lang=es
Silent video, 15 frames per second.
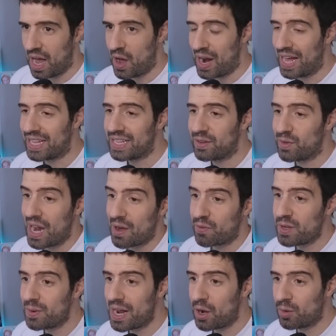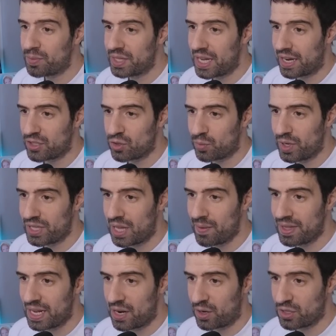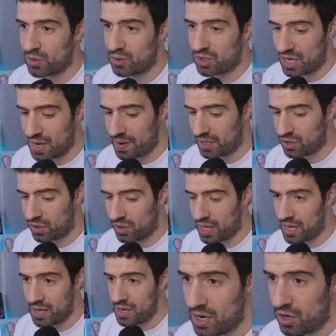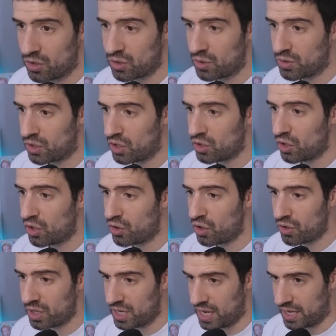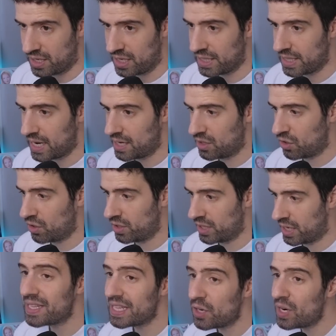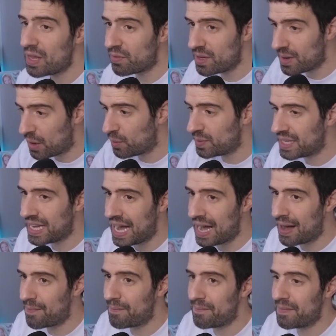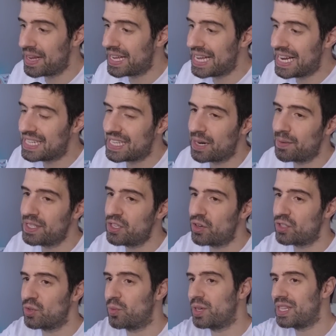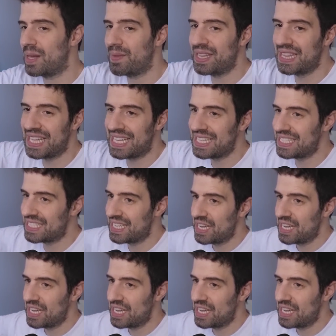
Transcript: Ahora, la fibra óptica, que supuestamente la que solucionaba toda, lo solucionó todo dos días, literal dos días. Tengo la fibra óptica el servicio que supuestamente es